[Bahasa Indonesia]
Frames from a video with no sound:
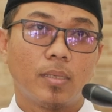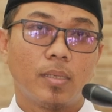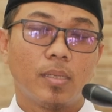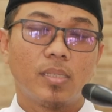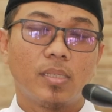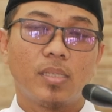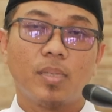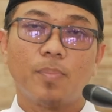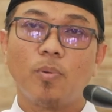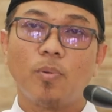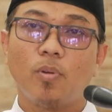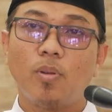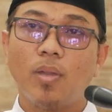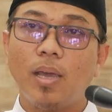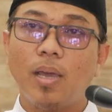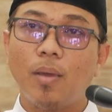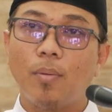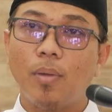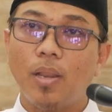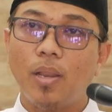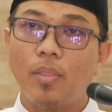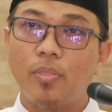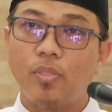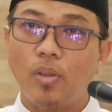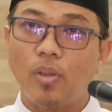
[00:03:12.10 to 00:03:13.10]
10
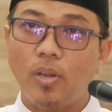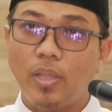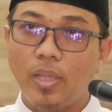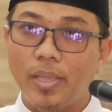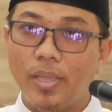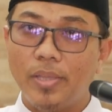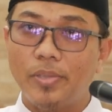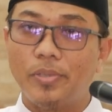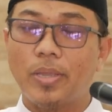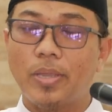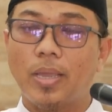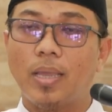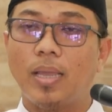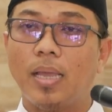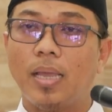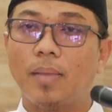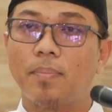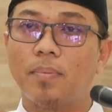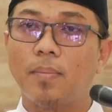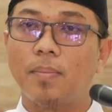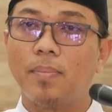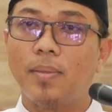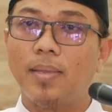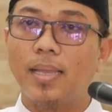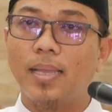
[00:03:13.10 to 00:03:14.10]
awal Dzulhijjah
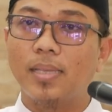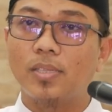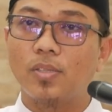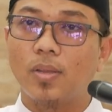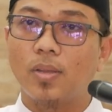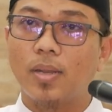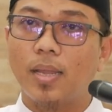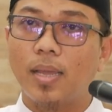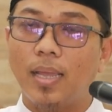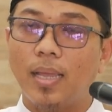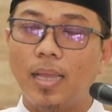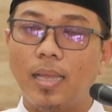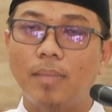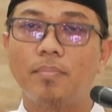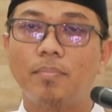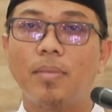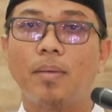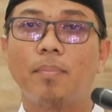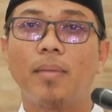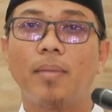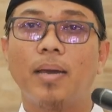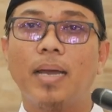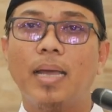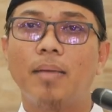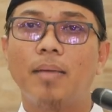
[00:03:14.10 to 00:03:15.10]
apabila seorang hamba
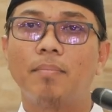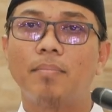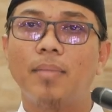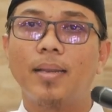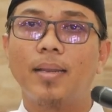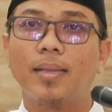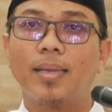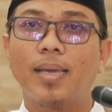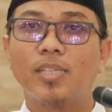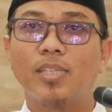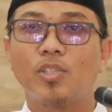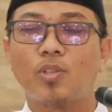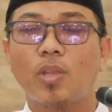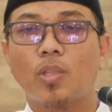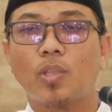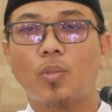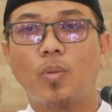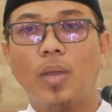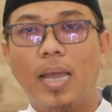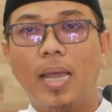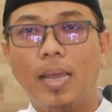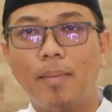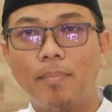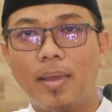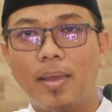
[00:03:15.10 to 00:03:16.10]
mengamalkan suatu
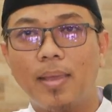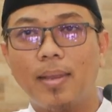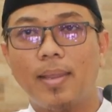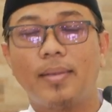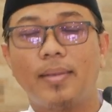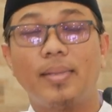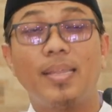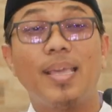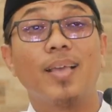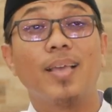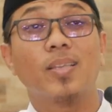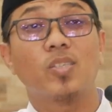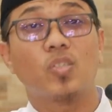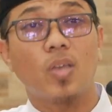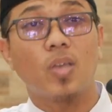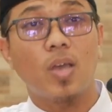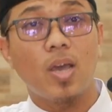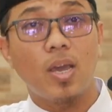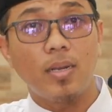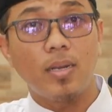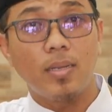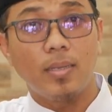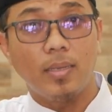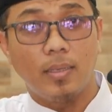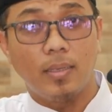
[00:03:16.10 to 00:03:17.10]
amalan yang
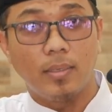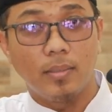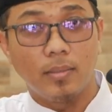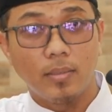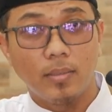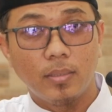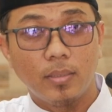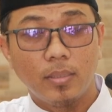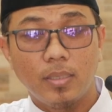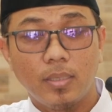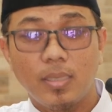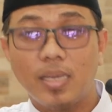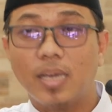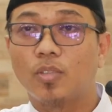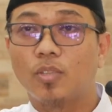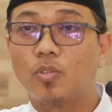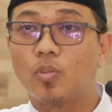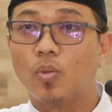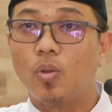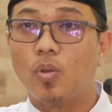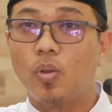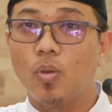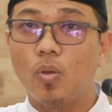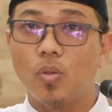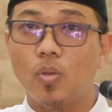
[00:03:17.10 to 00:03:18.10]
salih yang
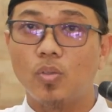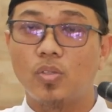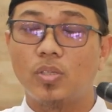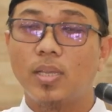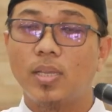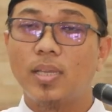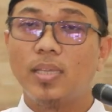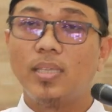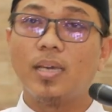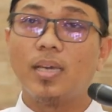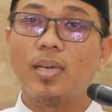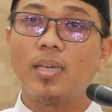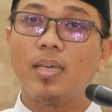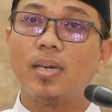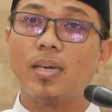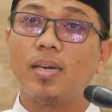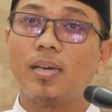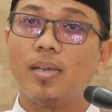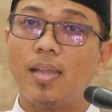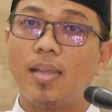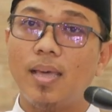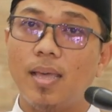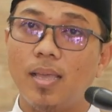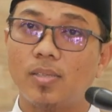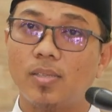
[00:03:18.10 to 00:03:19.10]
tulus, yang
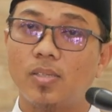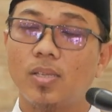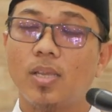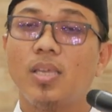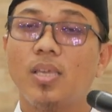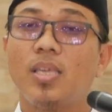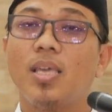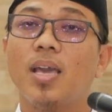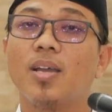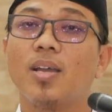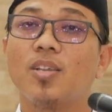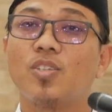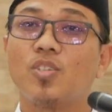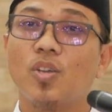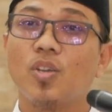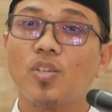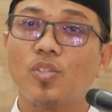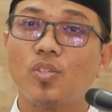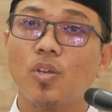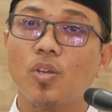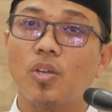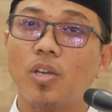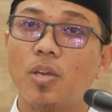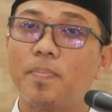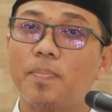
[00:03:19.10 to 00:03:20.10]
ikhlas, yang
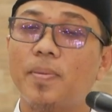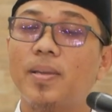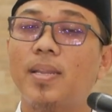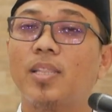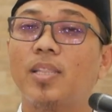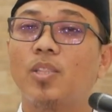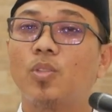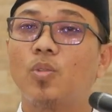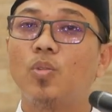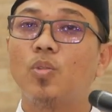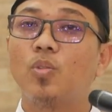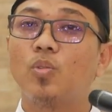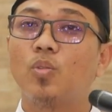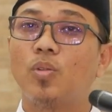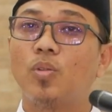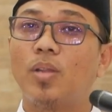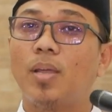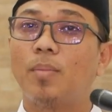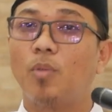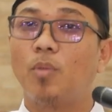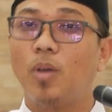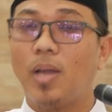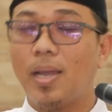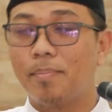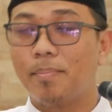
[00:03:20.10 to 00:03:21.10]
cocok kepada
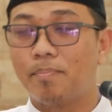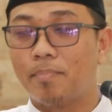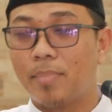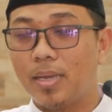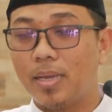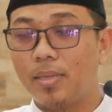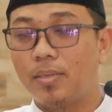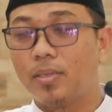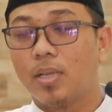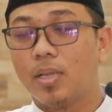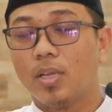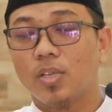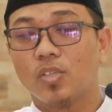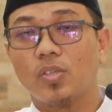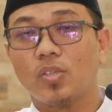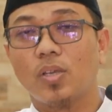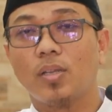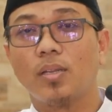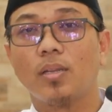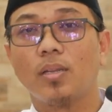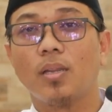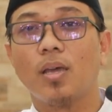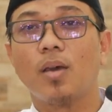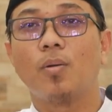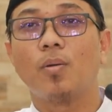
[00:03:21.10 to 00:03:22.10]
tuntunan Muhammad
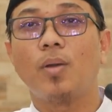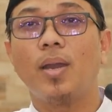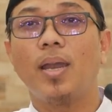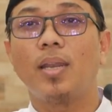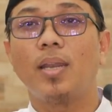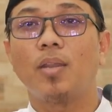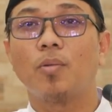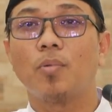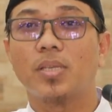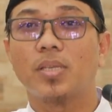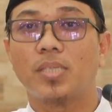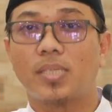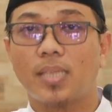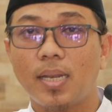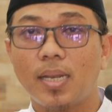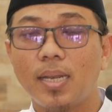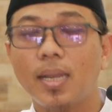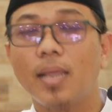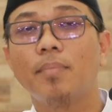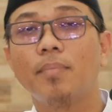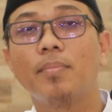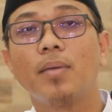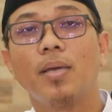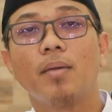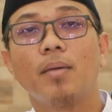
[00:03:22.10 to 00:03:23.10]
sallallahu alaihi
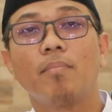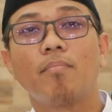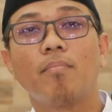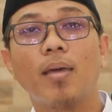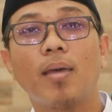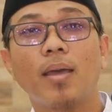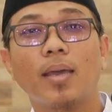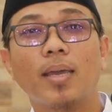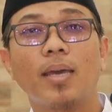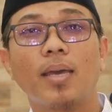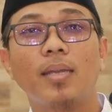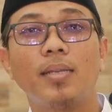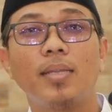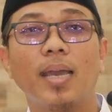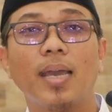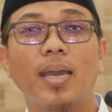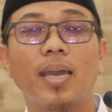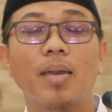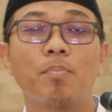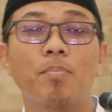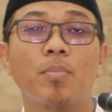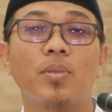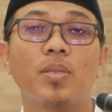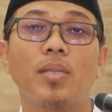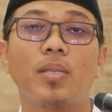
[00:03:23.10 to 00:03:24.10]
wasallam, maka dia
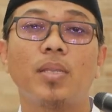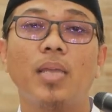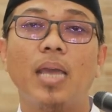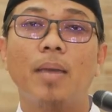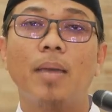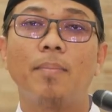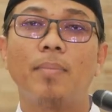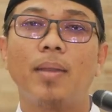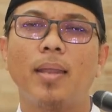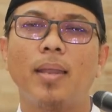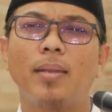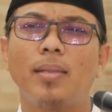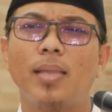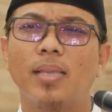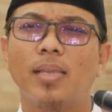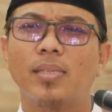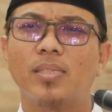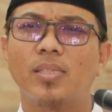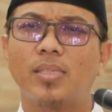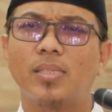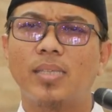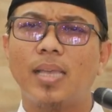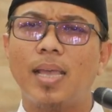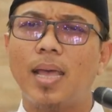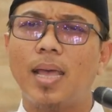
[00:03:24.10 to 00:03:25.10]
akan menjadi amalan yang
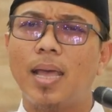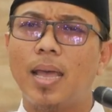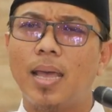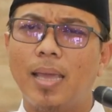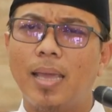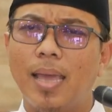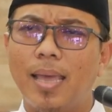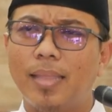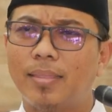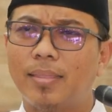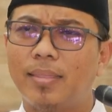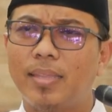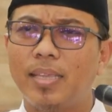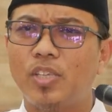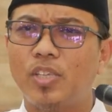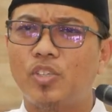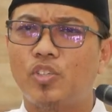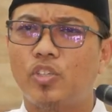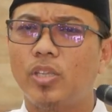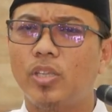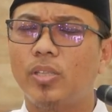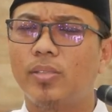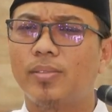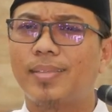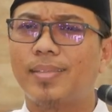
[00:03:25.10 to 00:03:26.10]
sangat
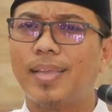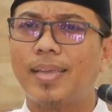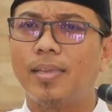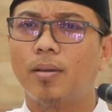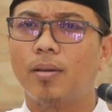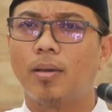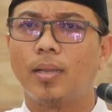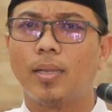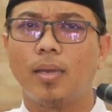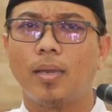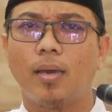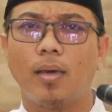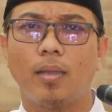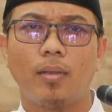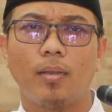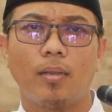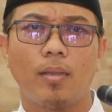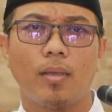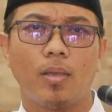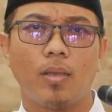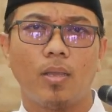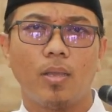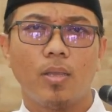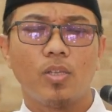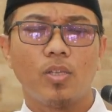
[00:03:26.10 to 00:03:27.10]
dicintai oleh
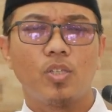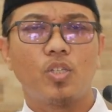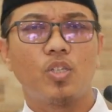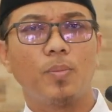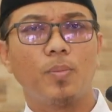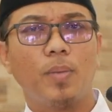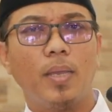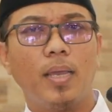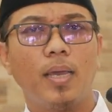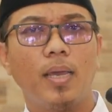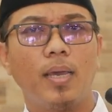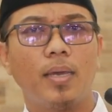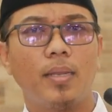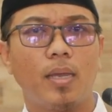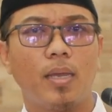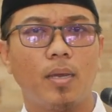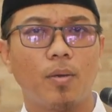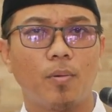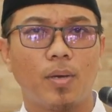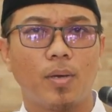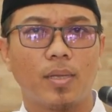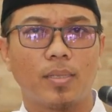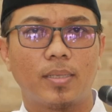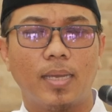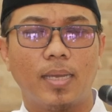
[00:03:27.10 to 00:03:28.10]
Allah Subhanahu
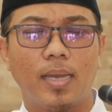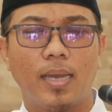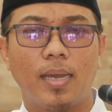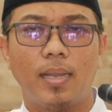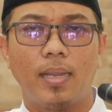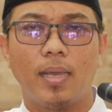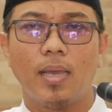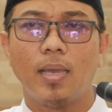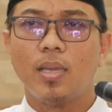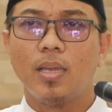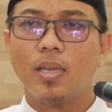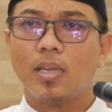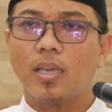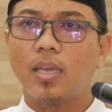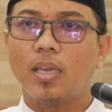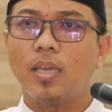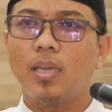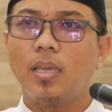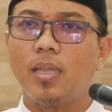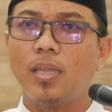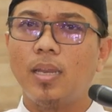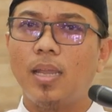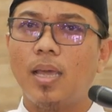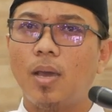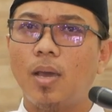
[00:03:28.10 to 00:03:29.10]
wa taala.
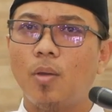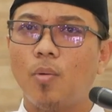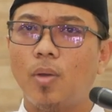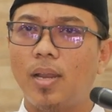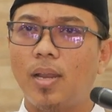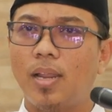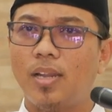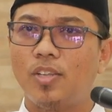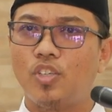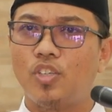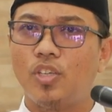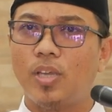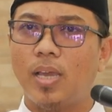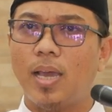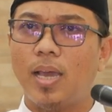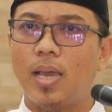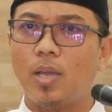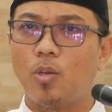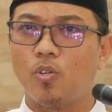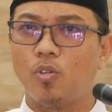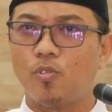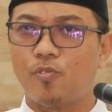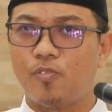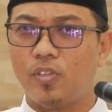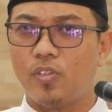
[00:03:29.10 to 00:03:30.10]
Qila walal
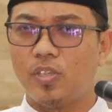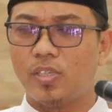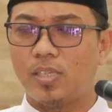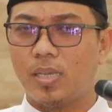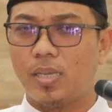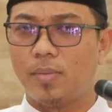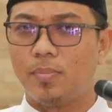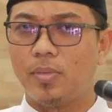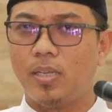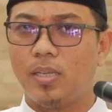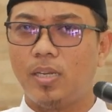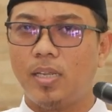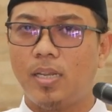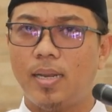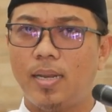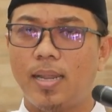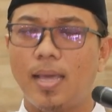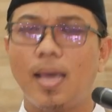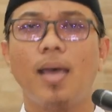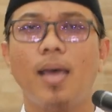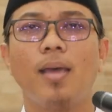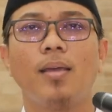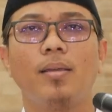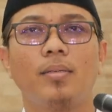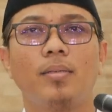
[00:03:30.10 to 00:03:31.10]
jihadu fi
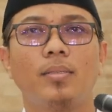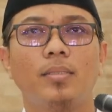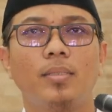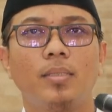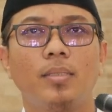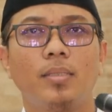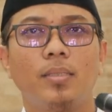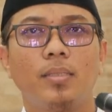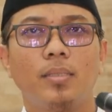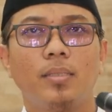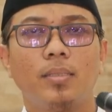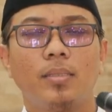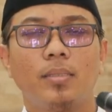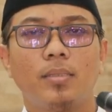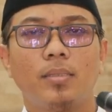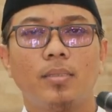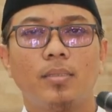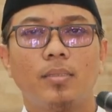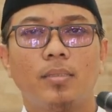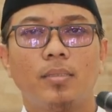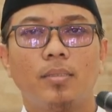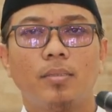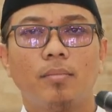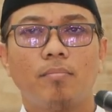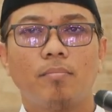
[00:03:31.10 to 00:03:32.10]
sabilillah.
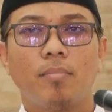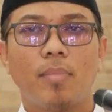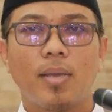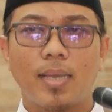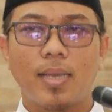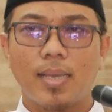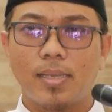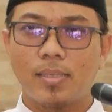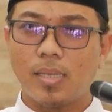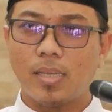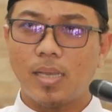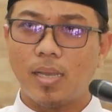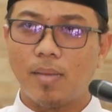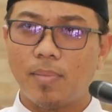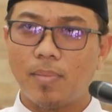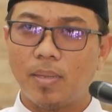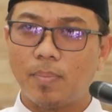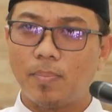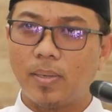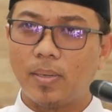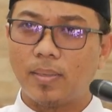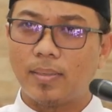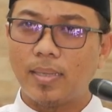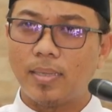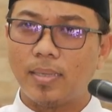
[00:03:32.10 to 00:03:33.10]
Maka
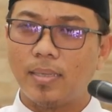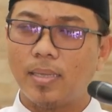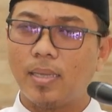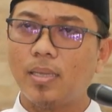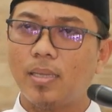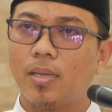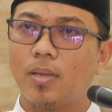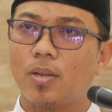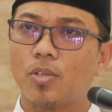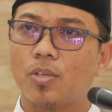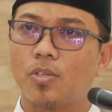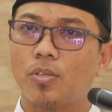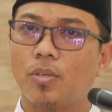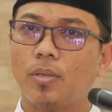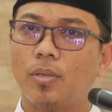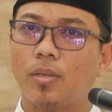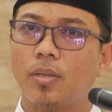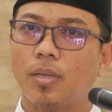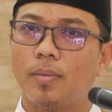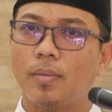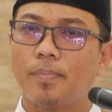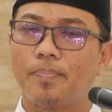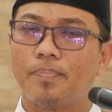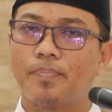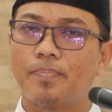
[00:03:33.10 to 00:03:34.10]
sahabat bertanya, "Ya
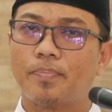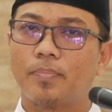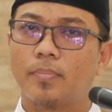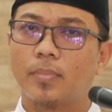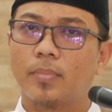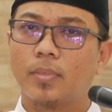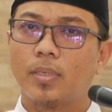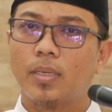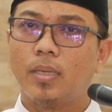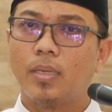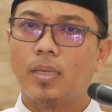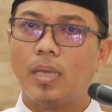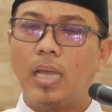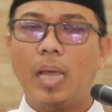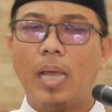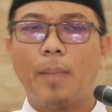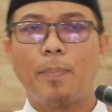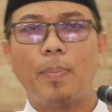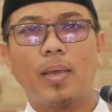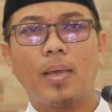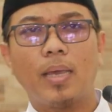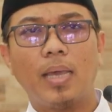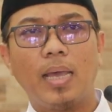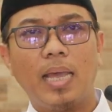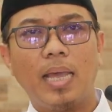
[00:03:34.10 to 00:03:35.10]
Rasulullah,
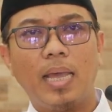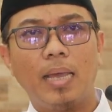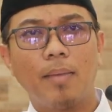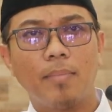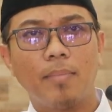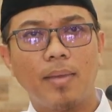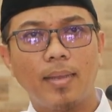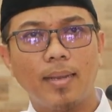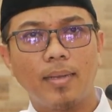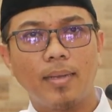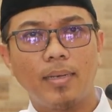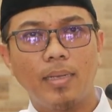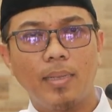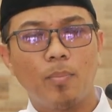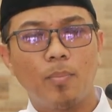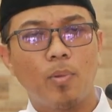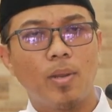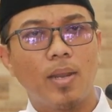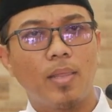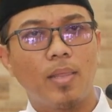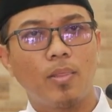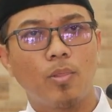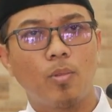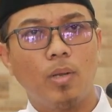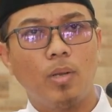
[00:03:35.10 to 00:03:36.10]
apakah amalan di
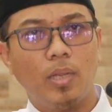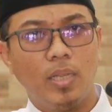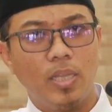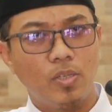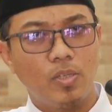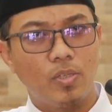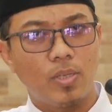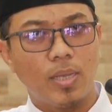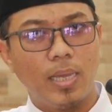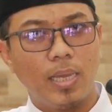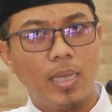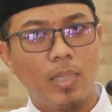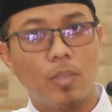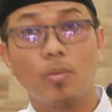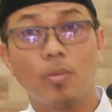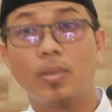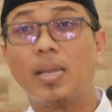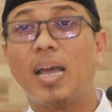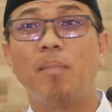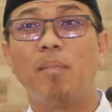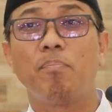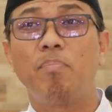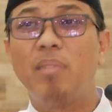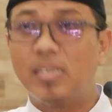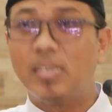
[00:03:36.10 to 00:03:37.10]
bulan Dzulhijjah itu
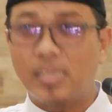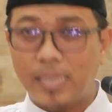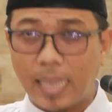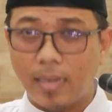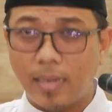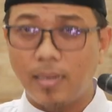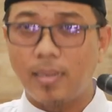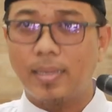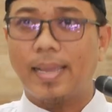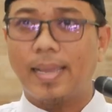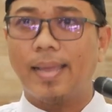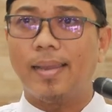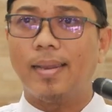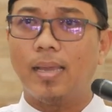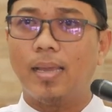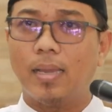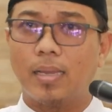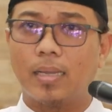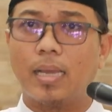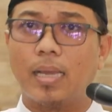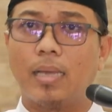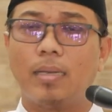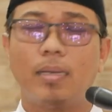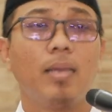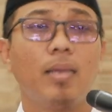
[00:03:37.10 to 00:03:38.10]
enggak bisa
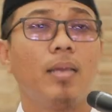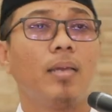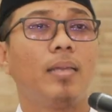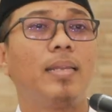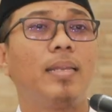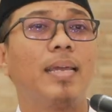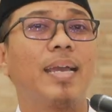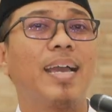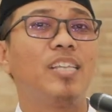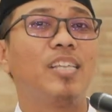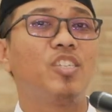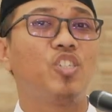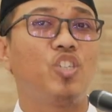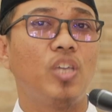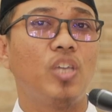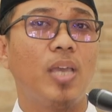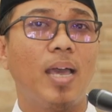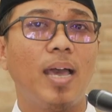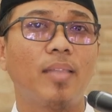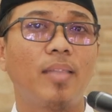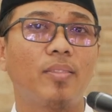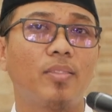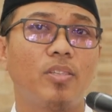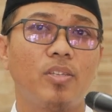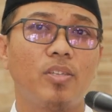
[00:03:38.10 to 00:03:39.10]
dikalahkan dengan
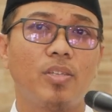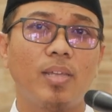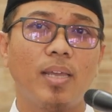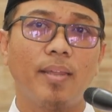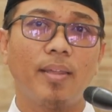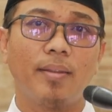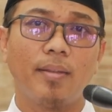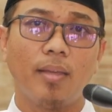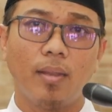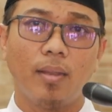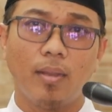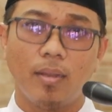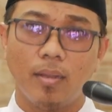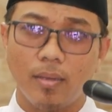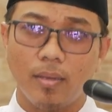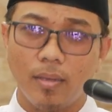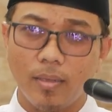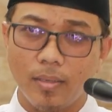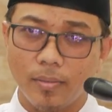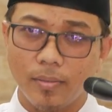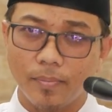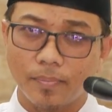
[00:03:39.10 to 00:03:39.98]
jihad di jalan Allah?"